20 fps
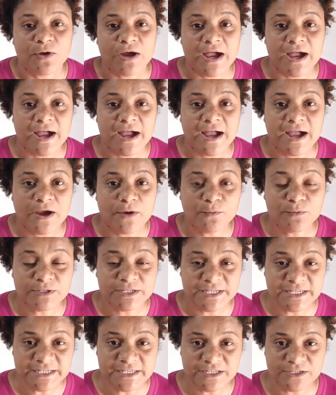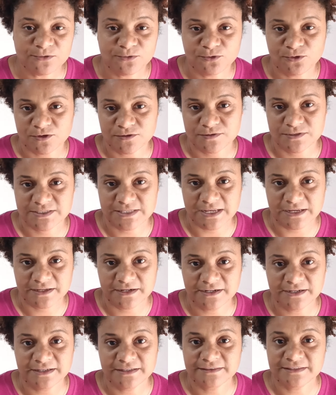A, o link do nosso
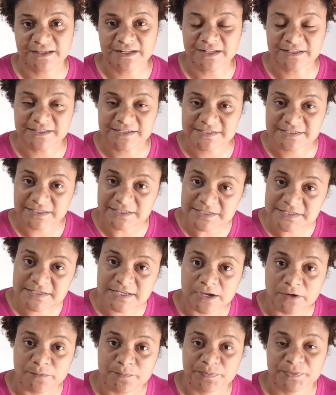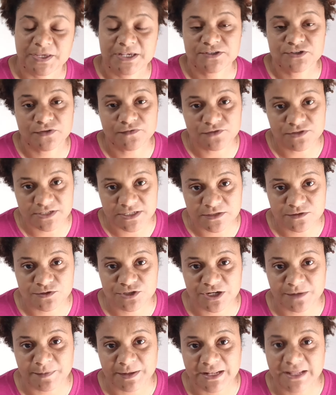Instagram tá na descrição. É só você
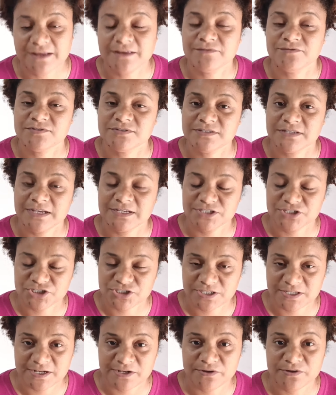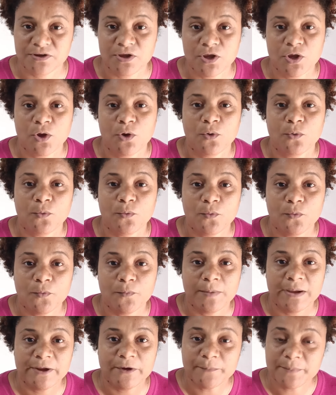nos chamar lá que a gente terem
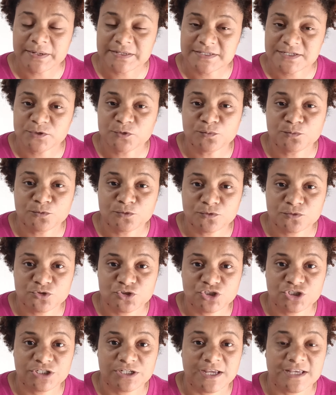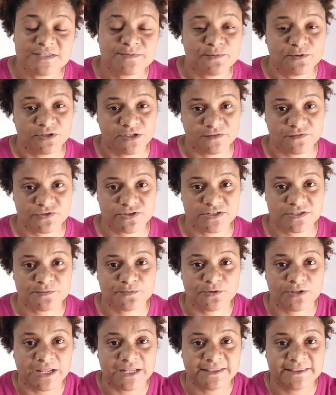o maior prazer do mundo de responder vocês
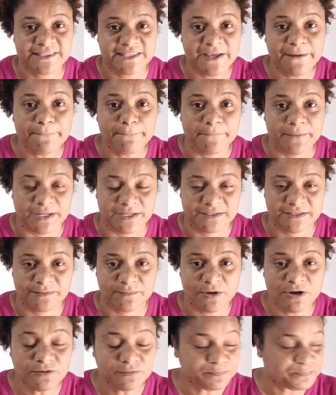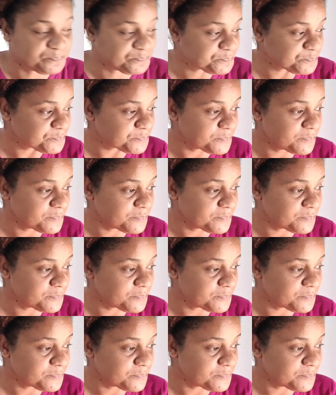por lá também, tá bom?